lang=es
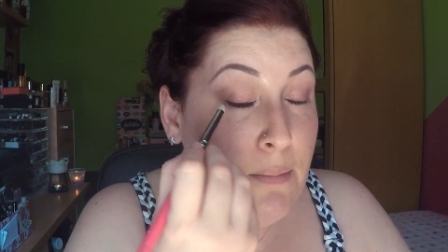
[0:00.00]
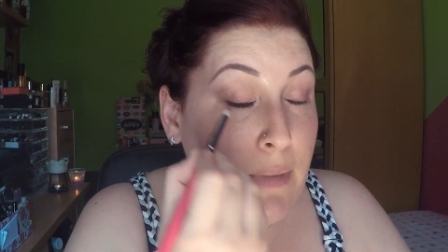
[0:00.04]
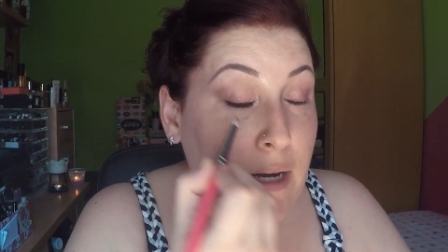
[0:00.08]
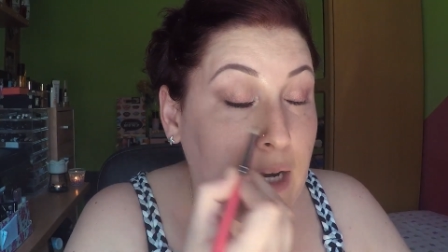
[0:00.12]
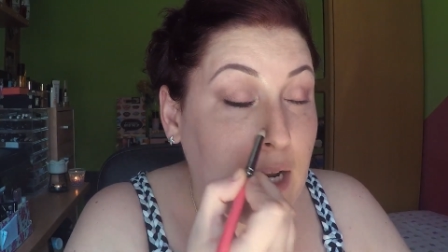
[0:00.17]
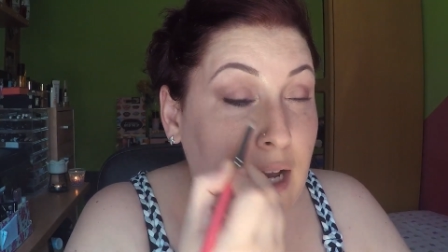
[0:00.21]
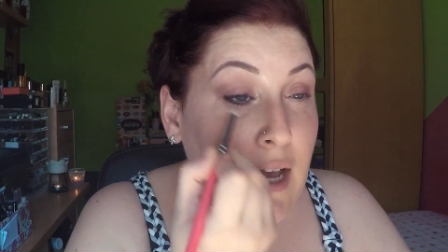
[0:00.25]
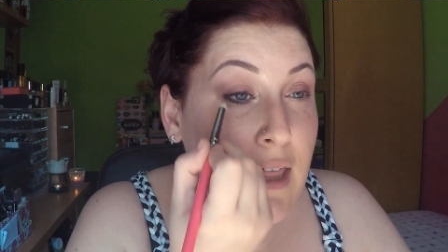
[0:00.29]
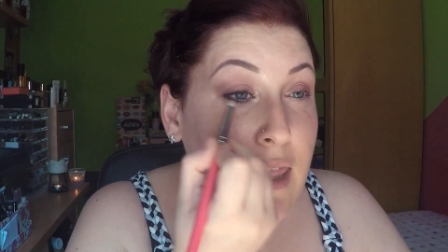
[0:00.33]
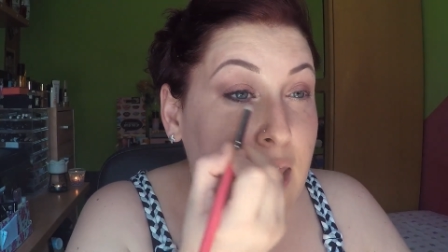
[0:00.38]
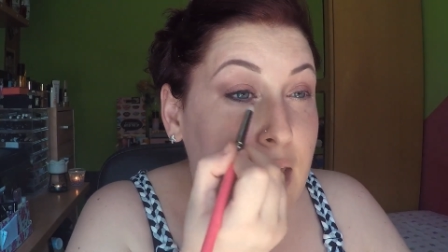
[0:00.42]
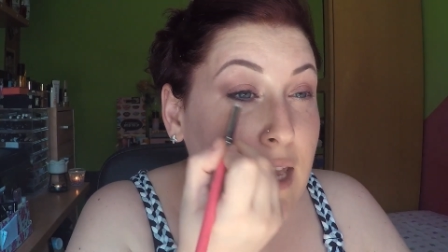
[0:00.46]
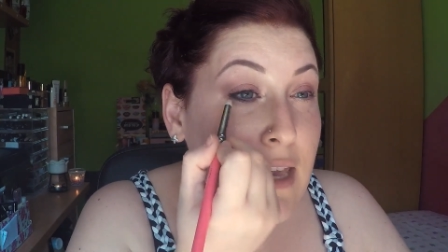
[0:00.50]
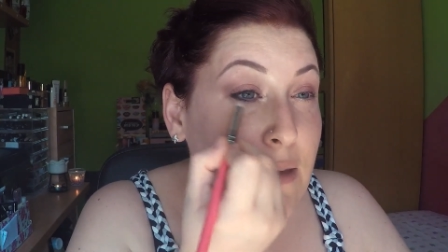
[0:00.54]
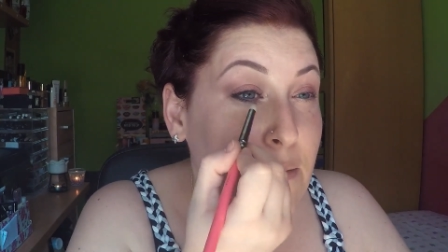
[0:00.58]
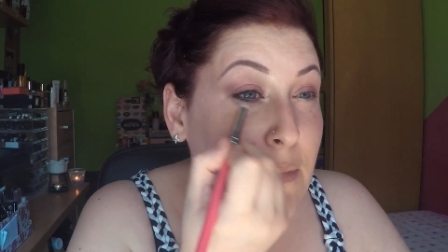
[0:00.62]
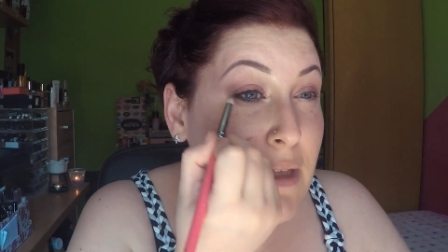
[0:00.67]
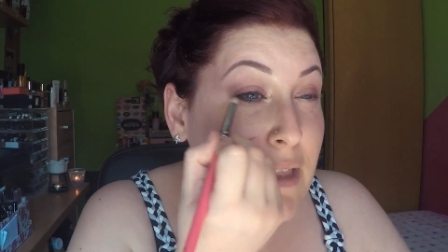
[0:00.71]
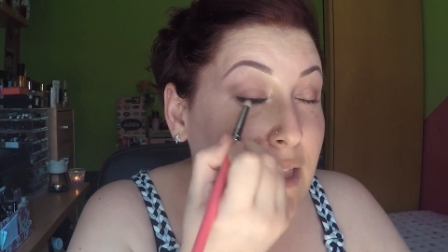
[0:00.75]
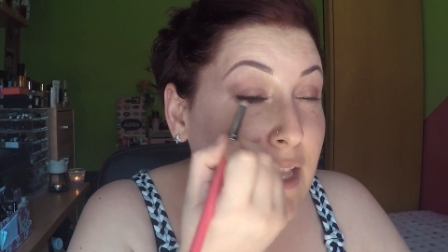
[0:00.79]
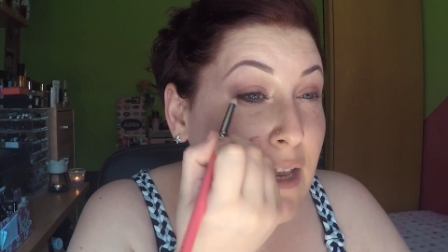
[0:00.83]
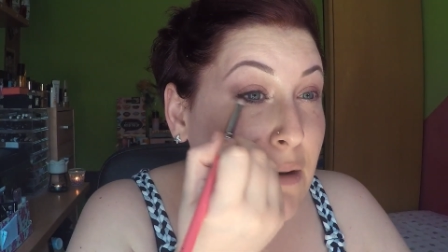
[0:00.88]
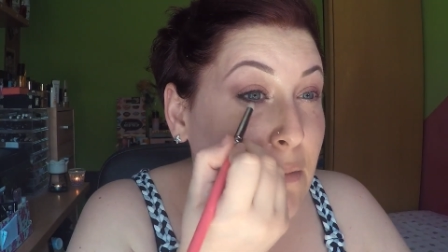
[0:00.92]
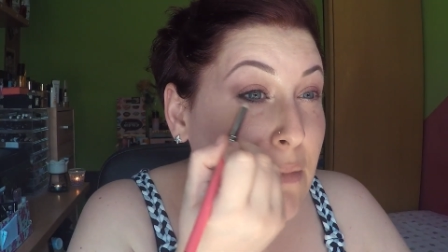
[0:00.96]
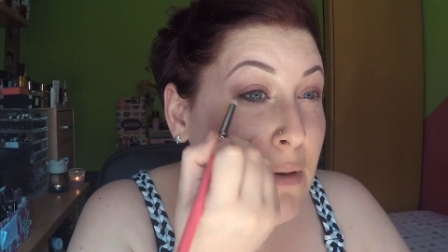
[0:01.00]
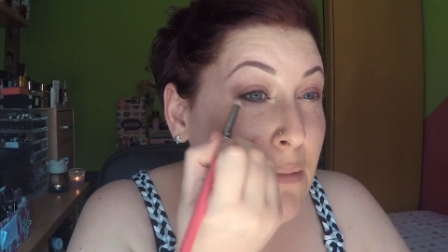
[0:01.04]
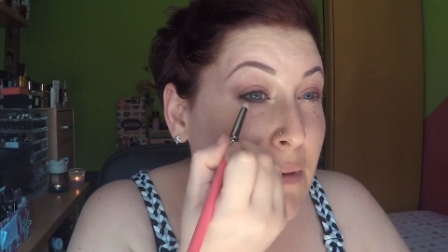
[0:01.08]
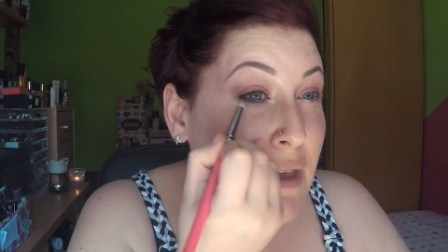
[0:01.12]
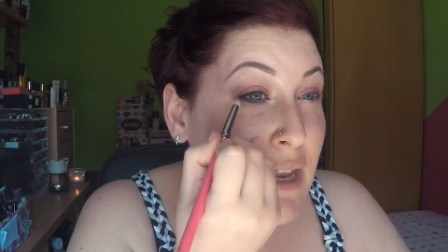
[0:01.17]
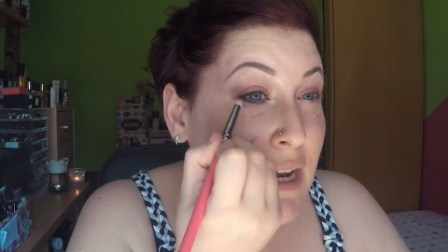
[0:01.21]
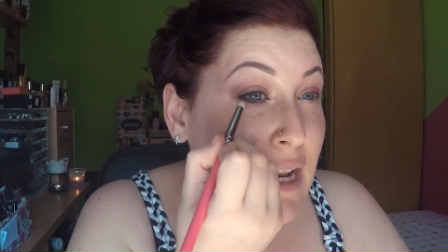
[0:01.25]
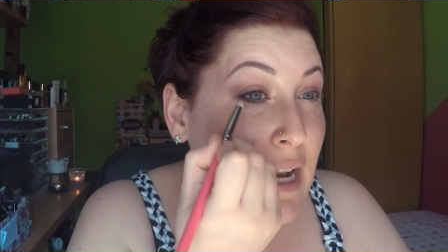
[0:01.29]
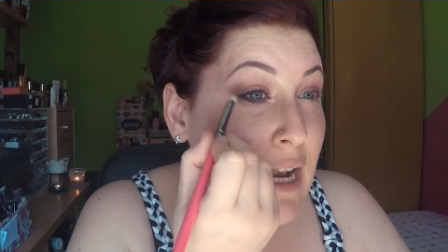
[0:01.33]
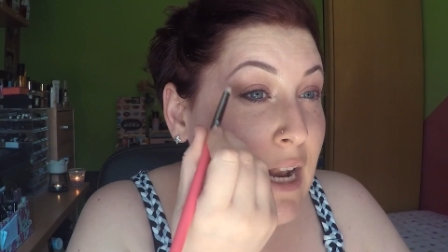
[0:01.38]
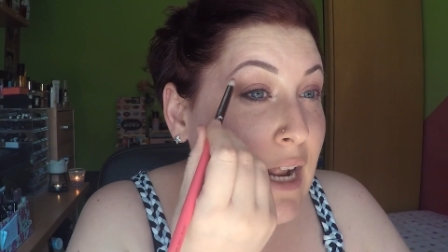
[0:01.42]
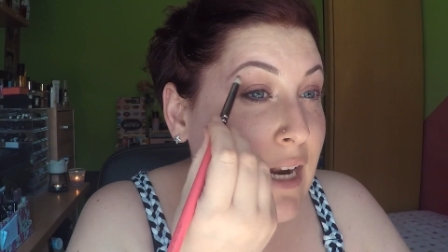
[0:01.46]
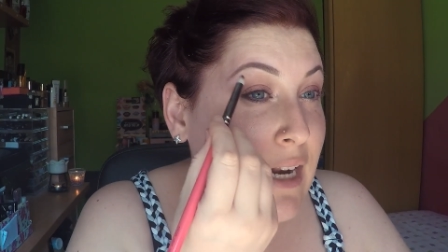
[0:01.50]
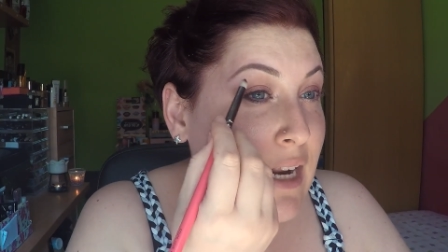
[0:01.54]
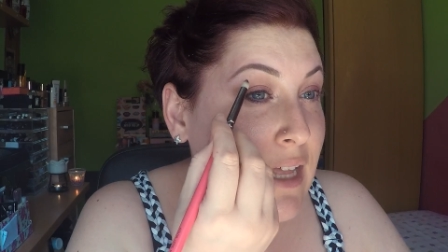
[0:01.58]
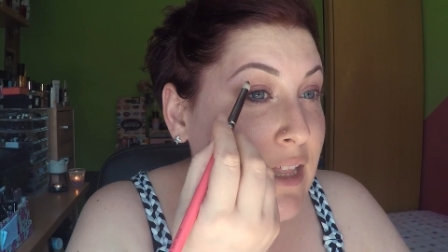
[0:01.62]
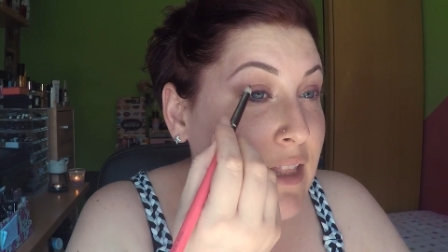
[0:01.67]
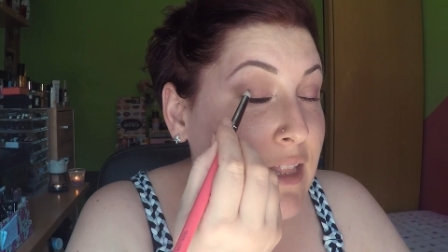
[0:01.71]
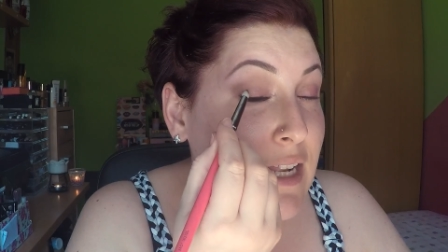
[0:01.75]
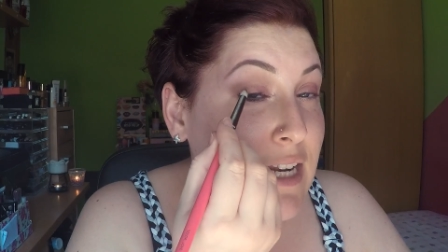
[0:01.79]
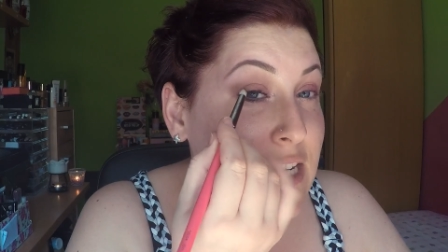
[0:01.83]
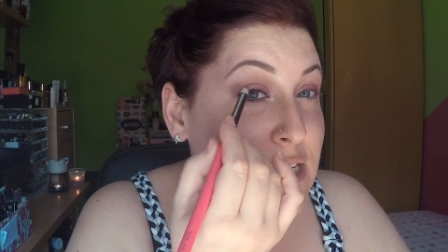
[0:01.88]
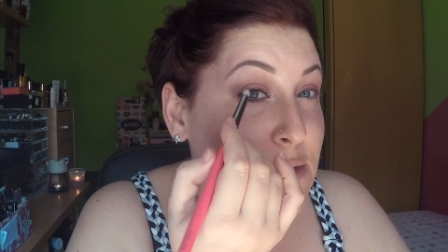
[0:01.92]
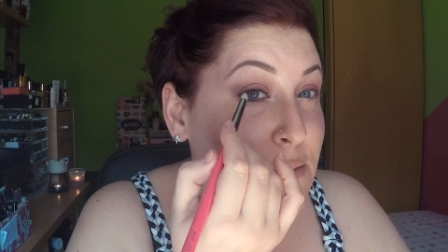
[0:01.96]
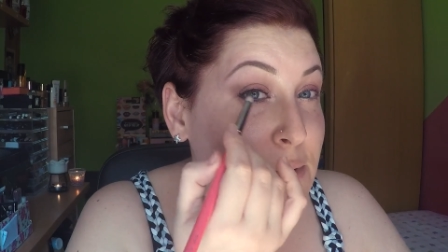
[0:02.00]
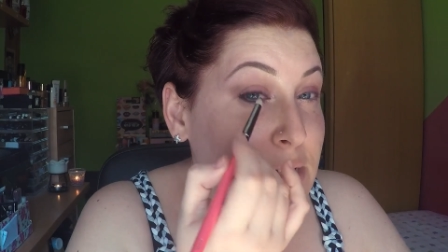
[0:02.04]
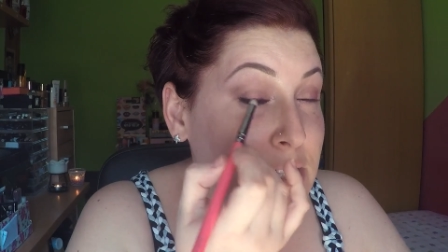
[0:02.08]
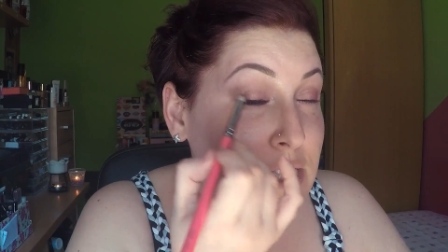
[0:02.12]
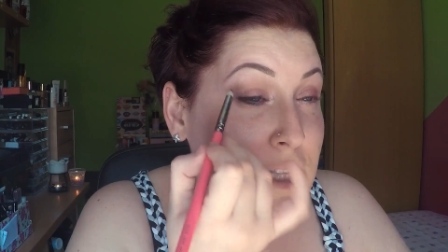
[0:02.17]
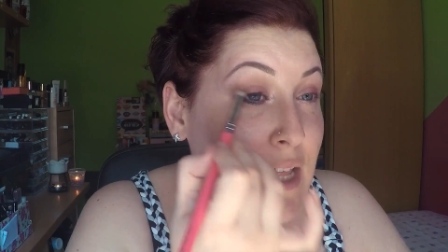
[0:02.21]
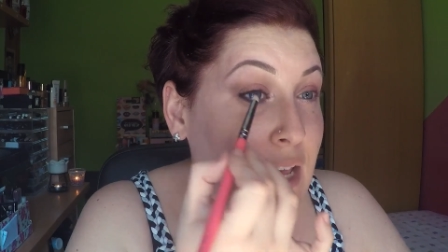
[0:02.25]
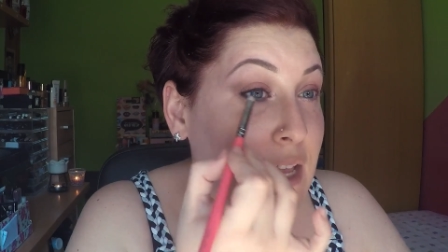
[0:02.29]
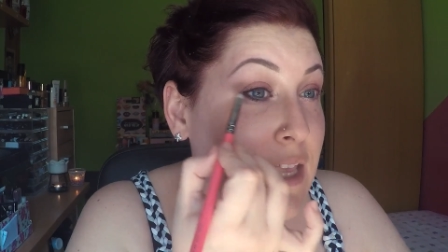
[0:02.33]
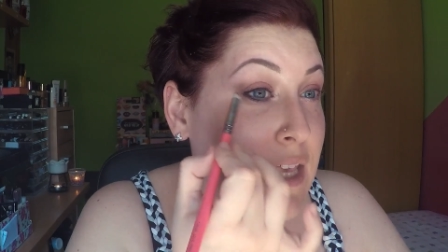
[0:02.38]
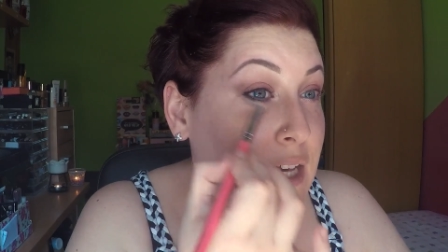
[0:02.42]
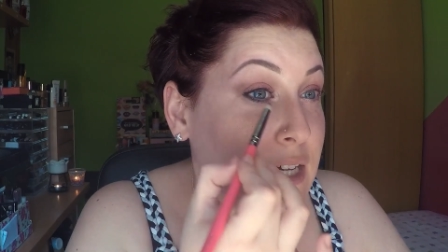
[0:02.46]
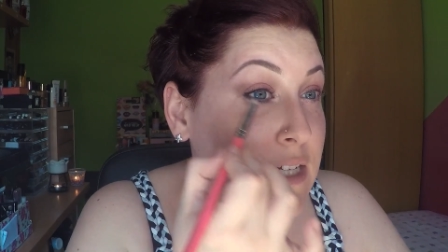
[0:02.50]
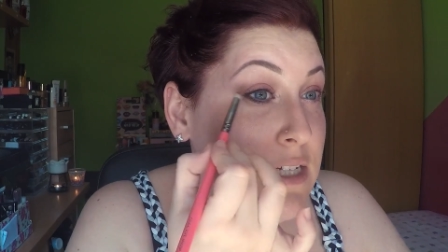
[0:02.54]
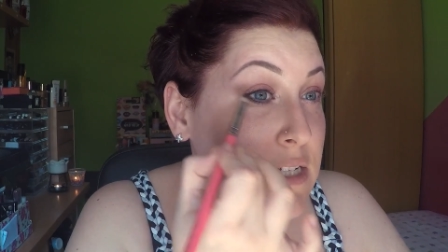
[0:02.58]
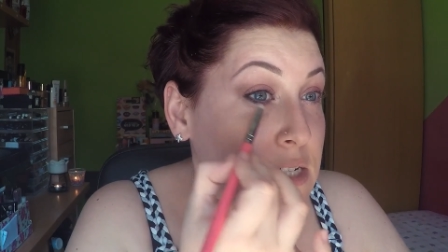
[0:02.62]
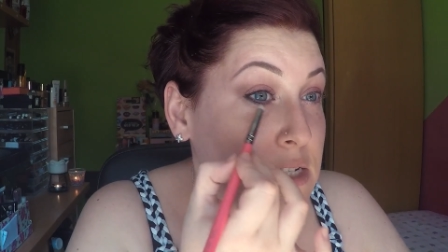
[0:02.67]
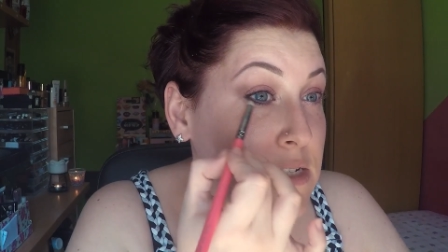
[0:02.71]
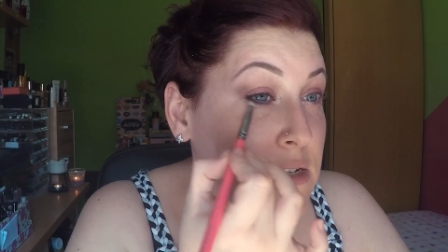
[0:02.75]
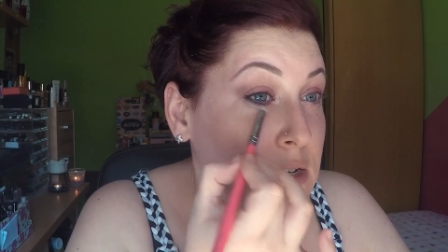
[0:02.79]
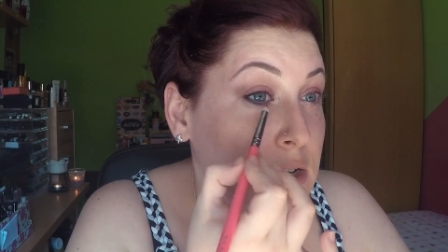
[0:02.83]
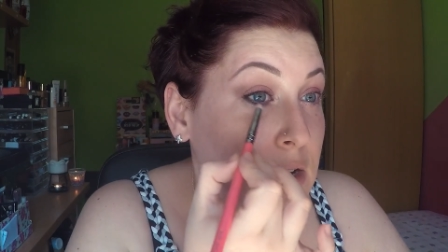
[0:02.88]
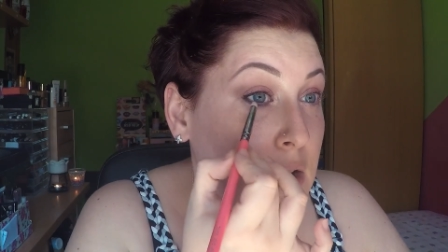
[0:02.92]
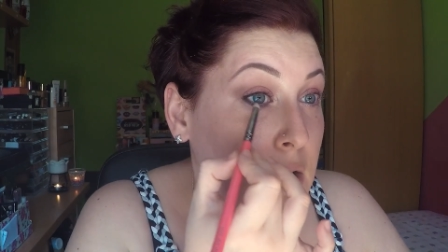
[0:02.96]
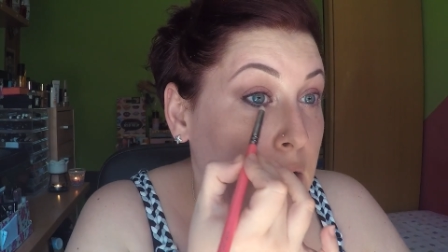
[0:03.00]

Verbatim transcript: marcada y meterme bien en la raíz de las pestañas